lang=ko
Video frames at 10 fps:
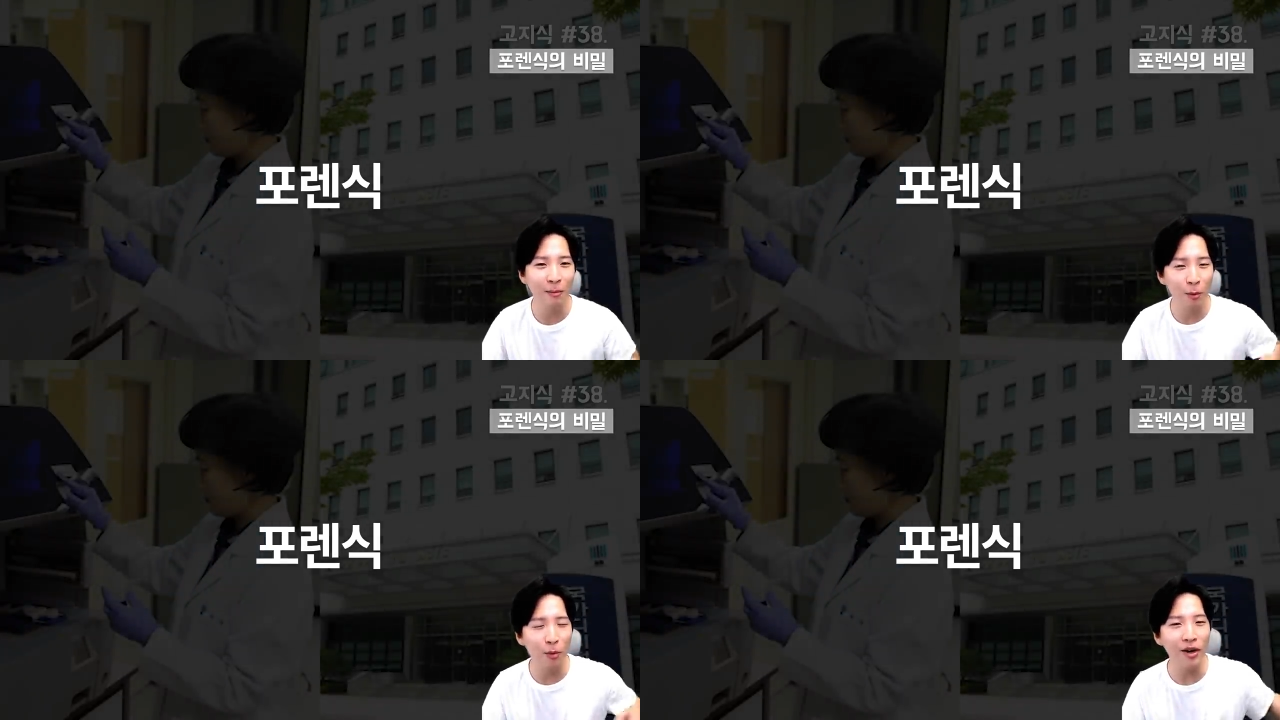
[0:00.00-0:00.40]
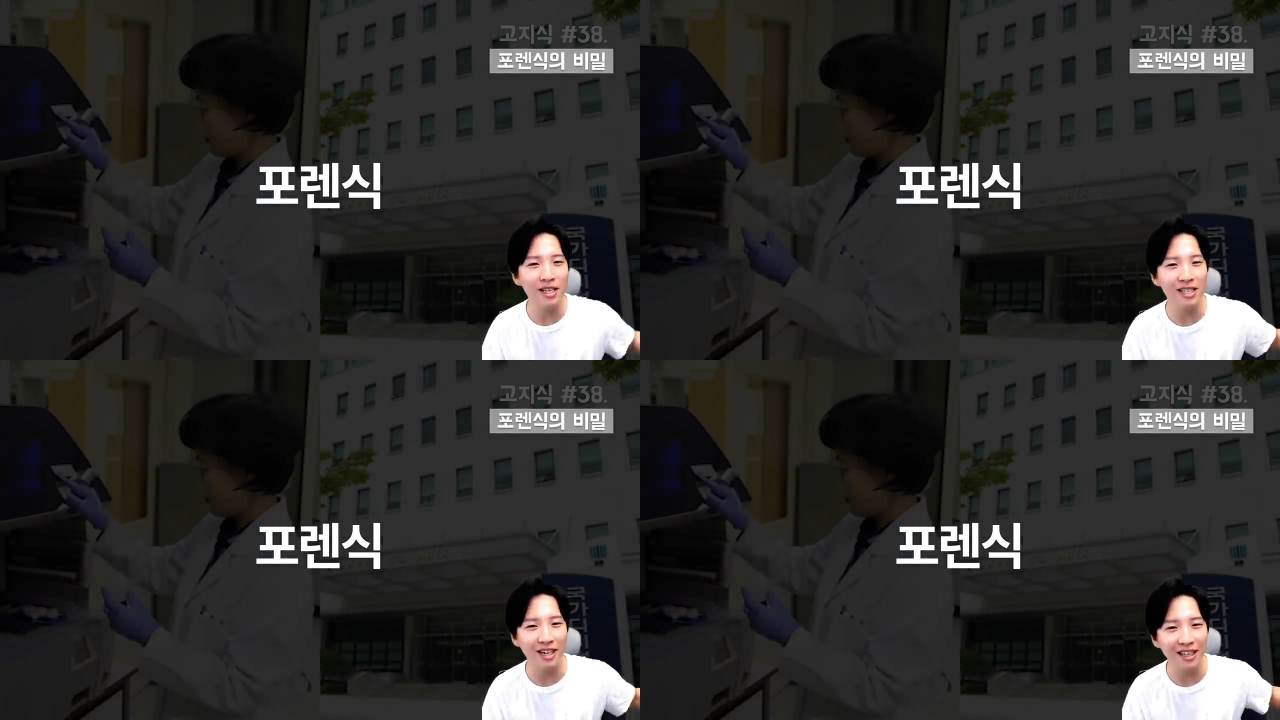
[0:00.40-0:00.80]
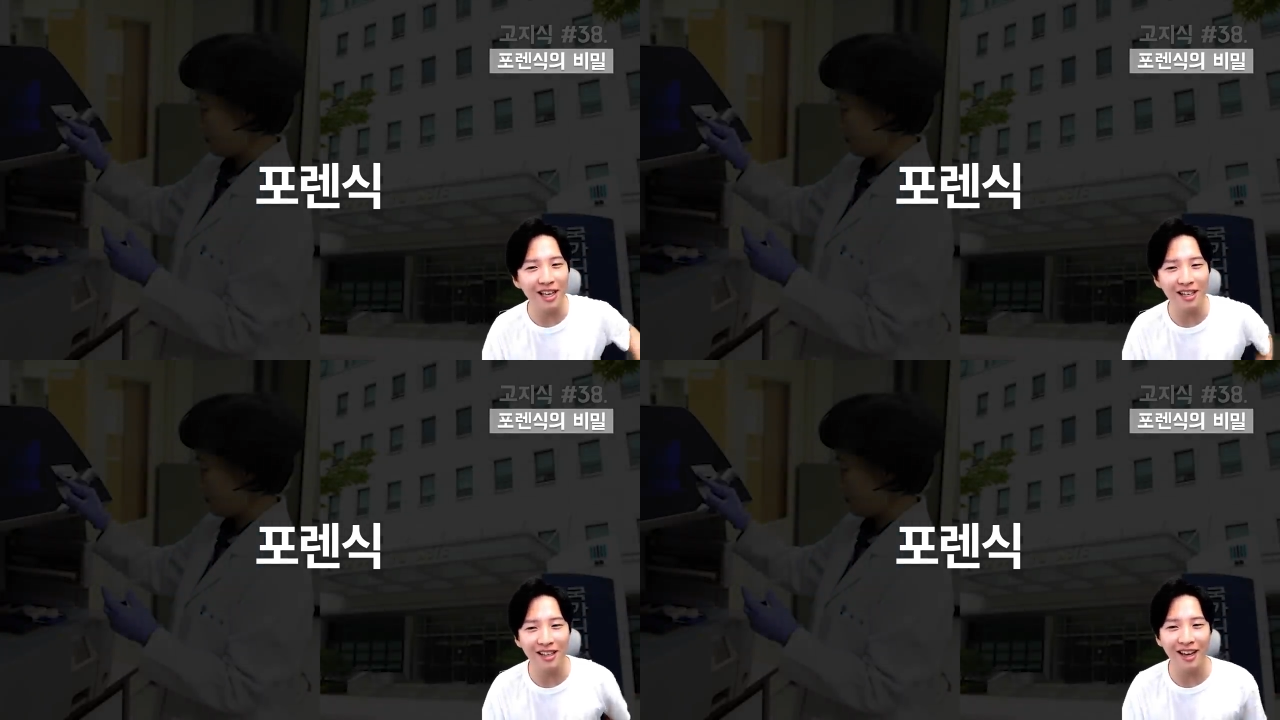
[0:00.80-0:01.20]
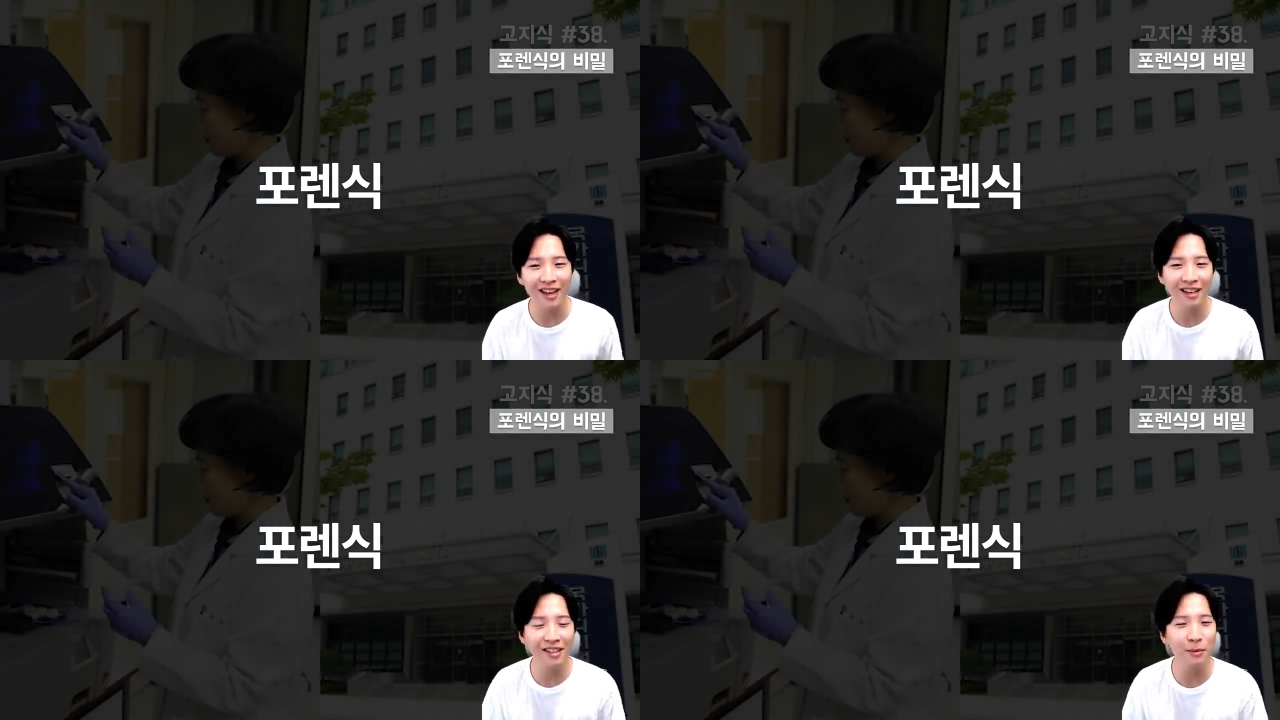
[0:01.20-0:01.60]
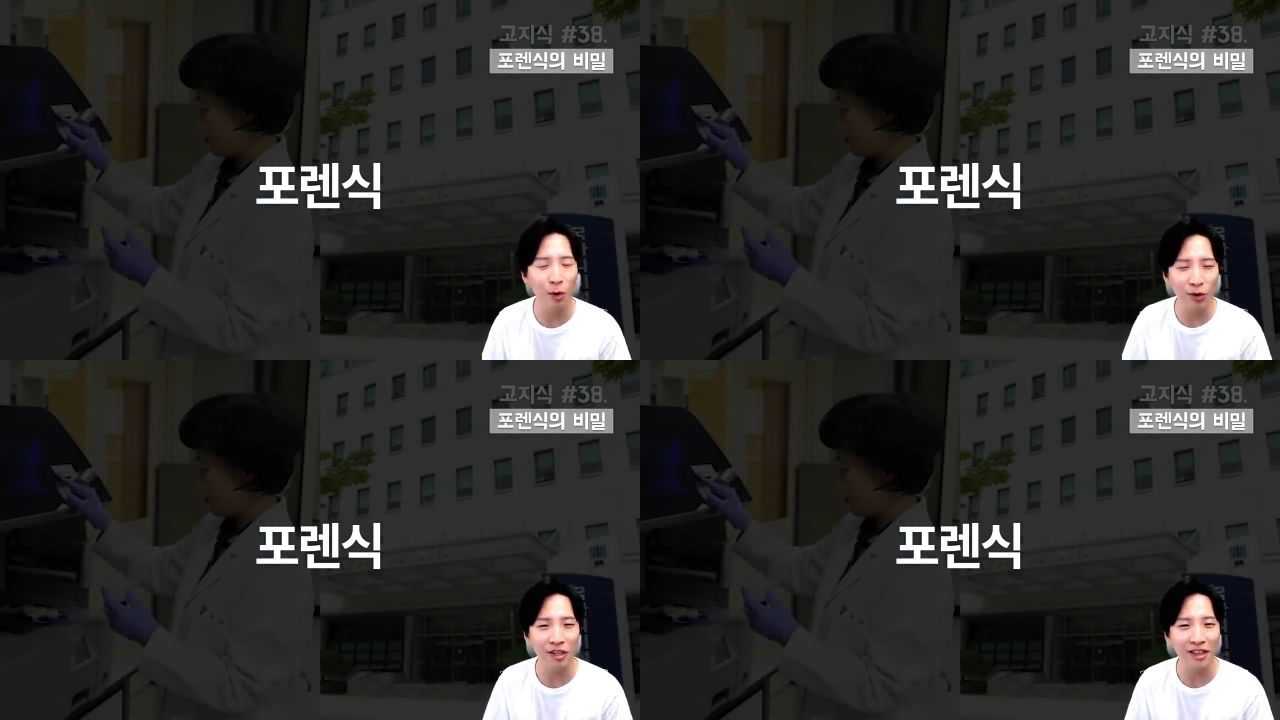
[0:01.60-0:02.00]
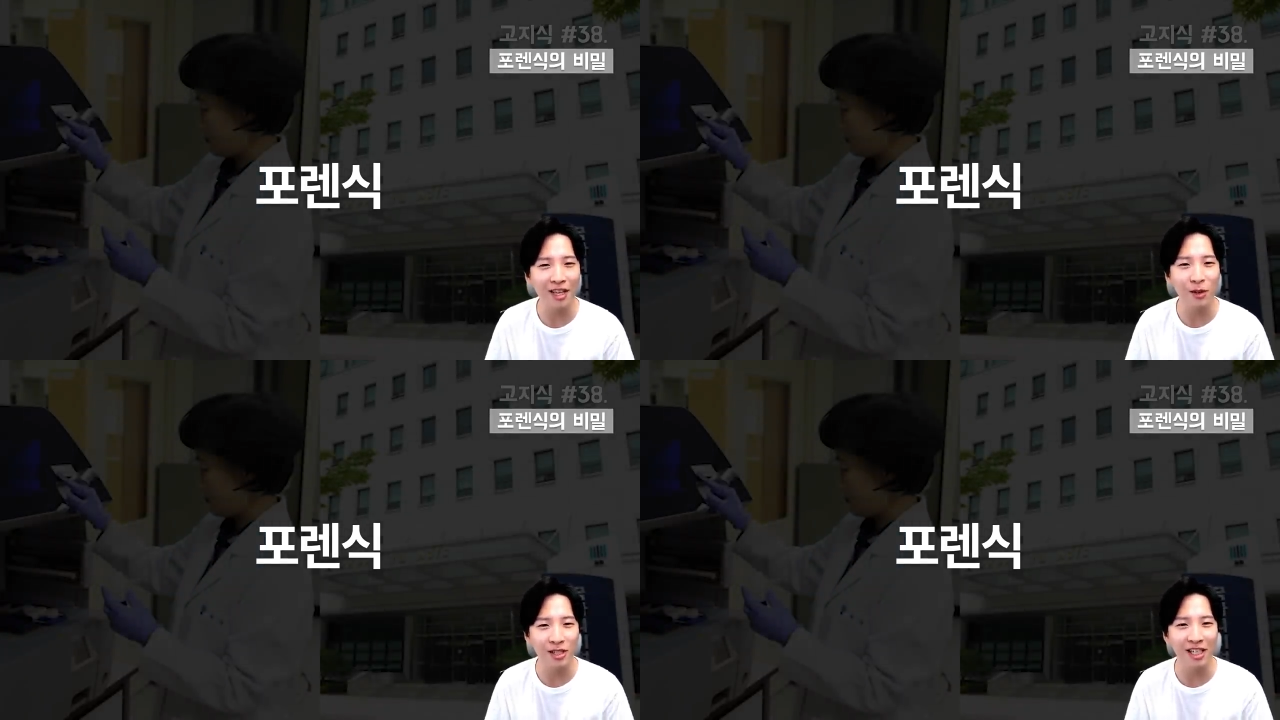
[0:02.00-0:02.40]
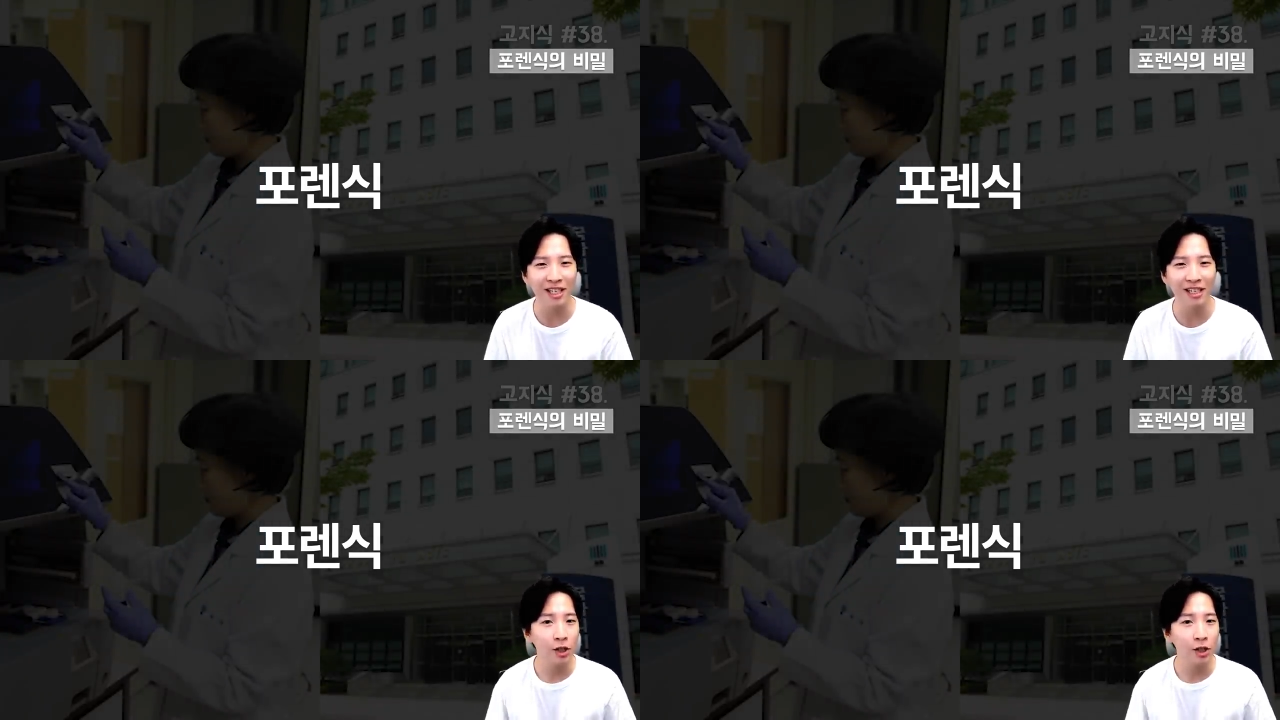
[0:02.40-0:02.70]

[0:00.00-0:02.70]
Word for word: 뭐 포렌식을 했다는데 그게 뭐 어떻게 됐다는 건지